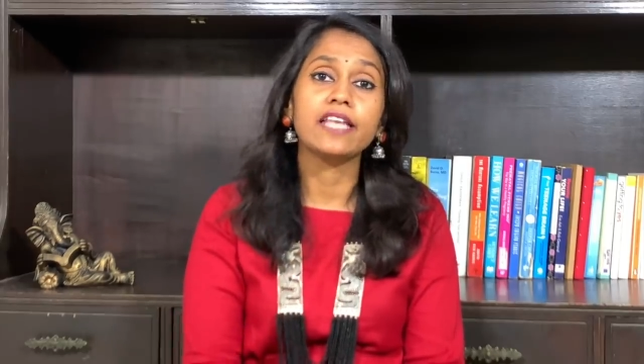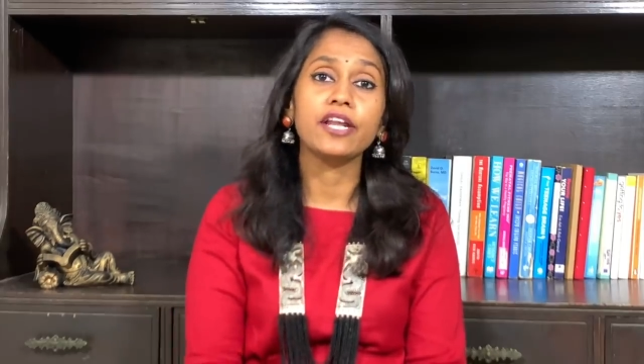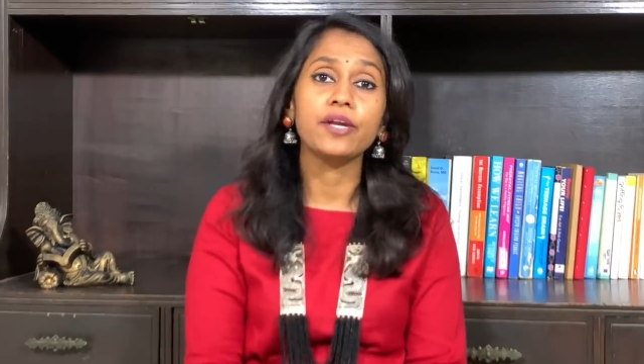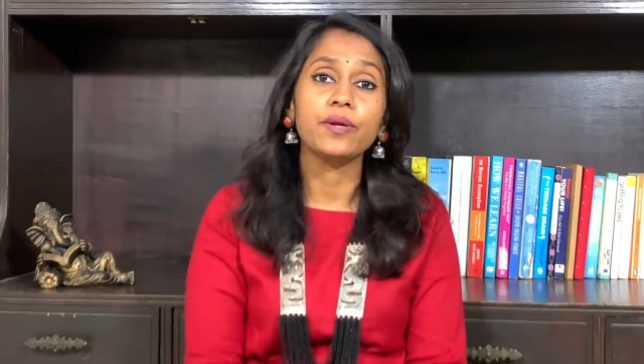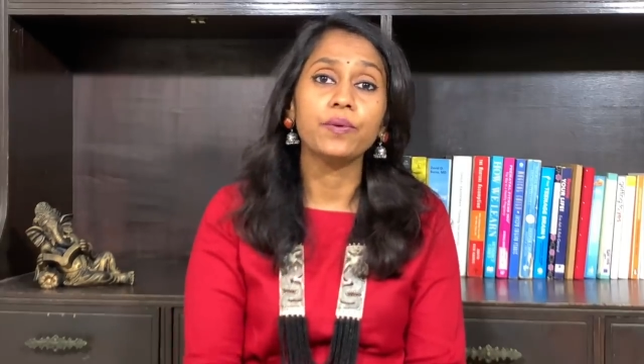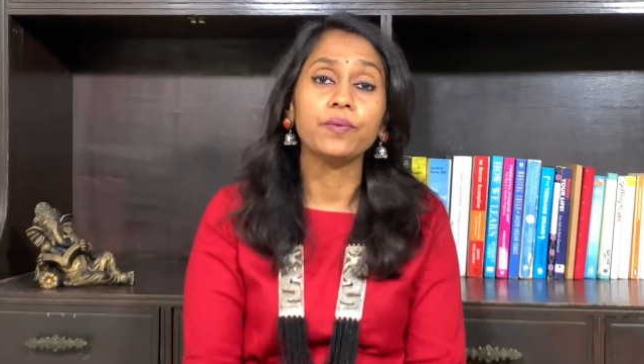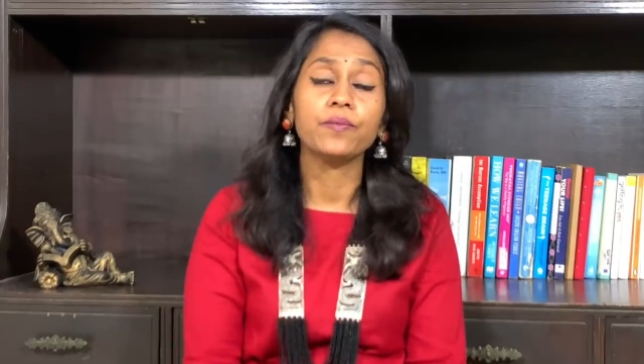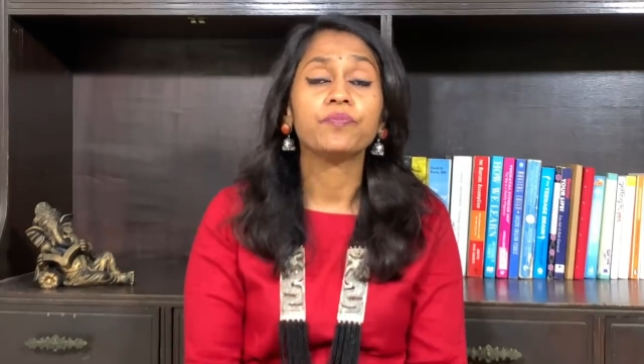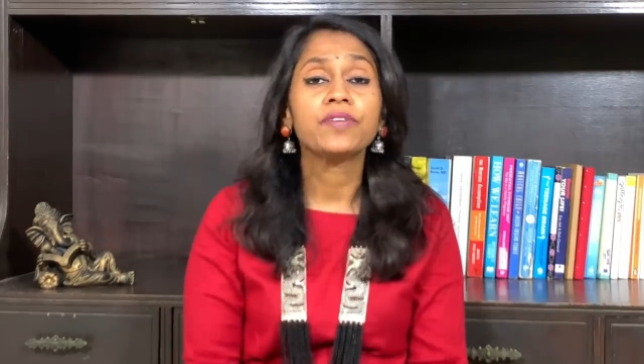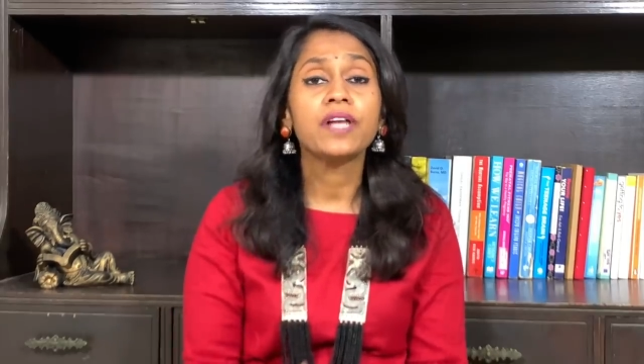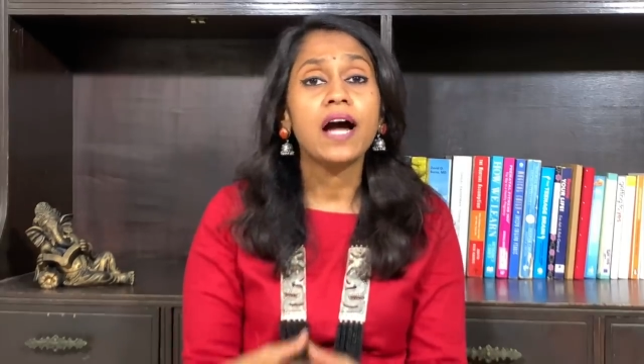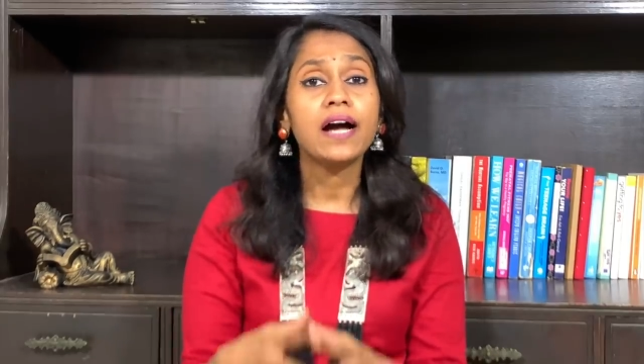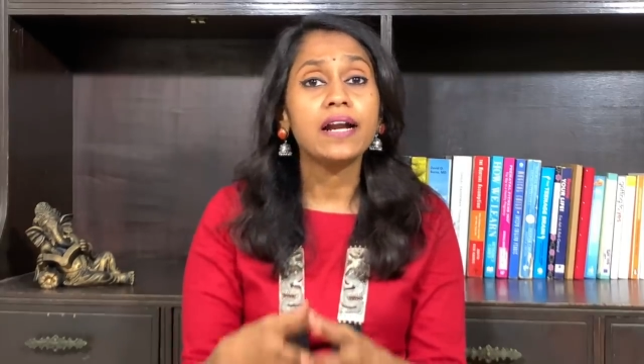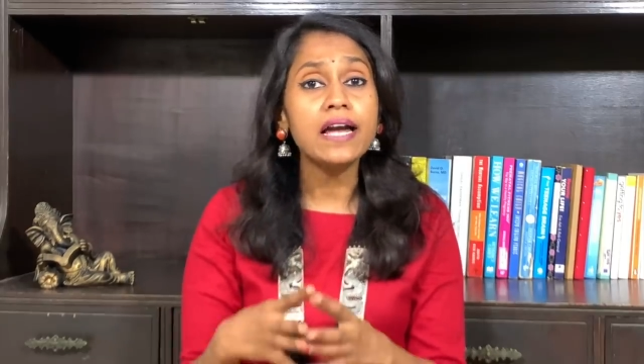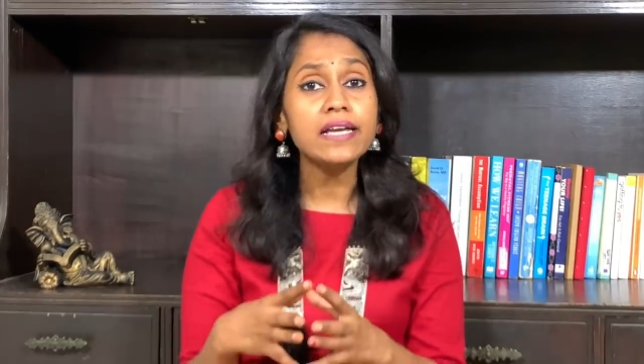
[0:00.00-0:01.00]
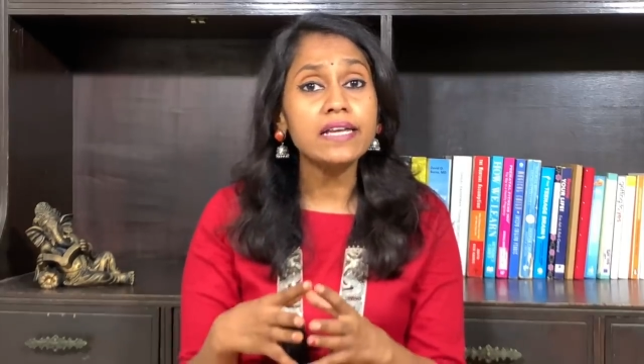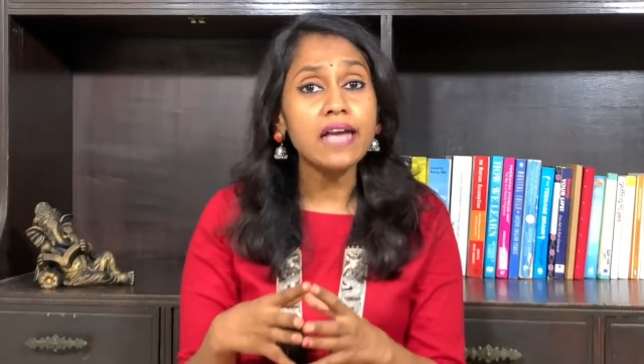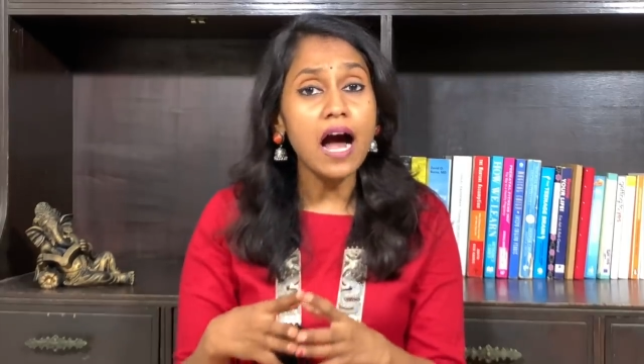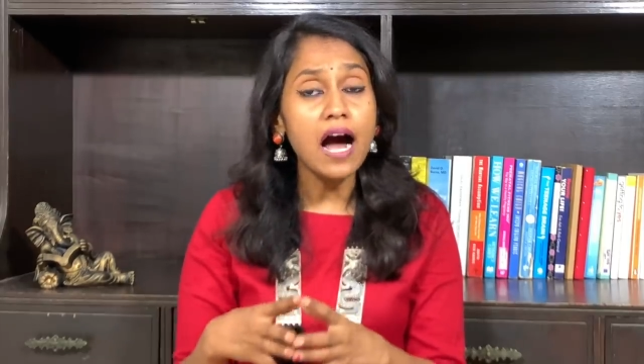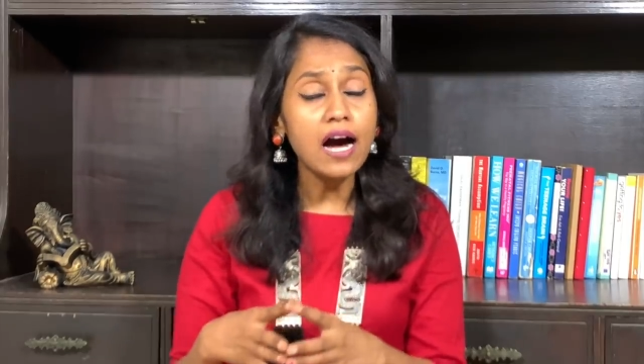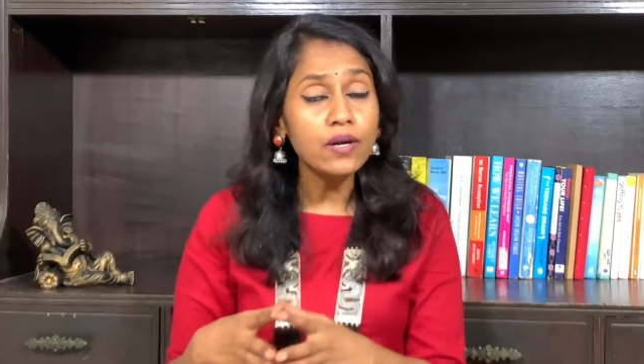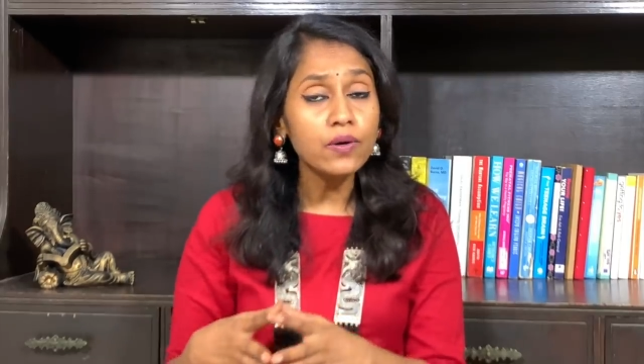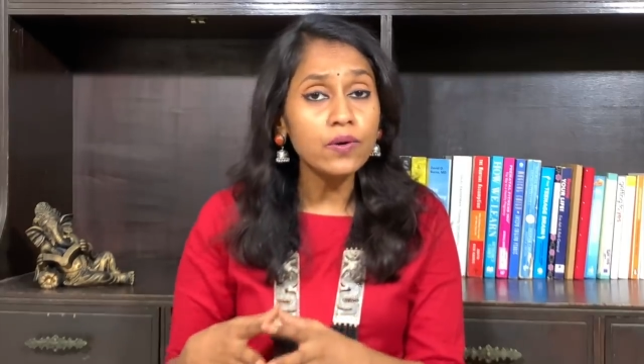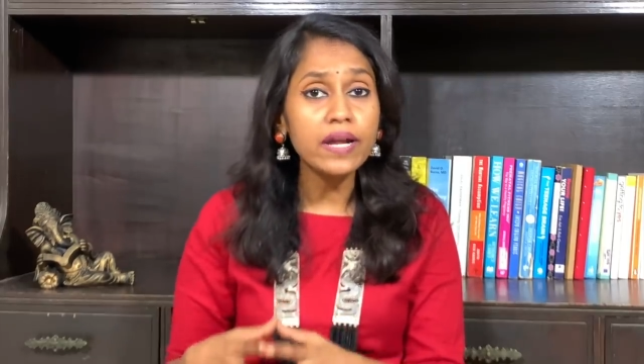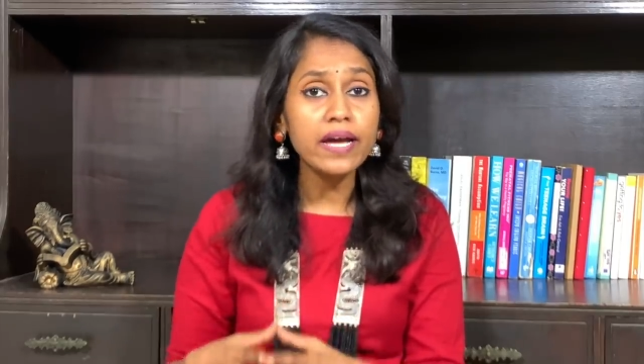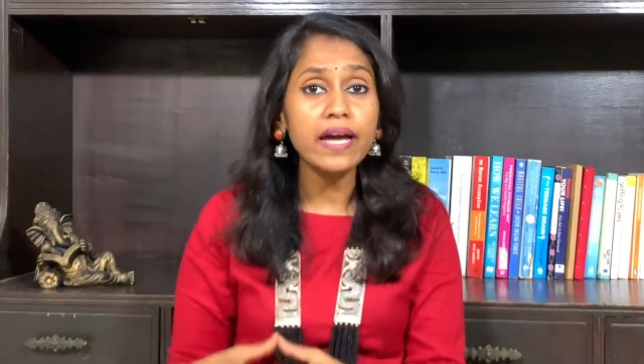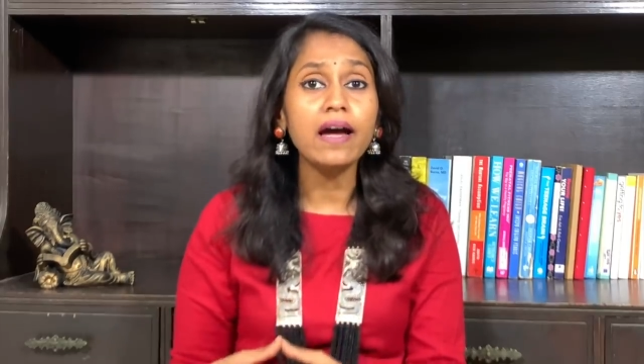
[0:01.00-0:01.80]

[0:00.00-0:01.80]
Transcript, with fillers: தெரியும் ஆனா யாரோட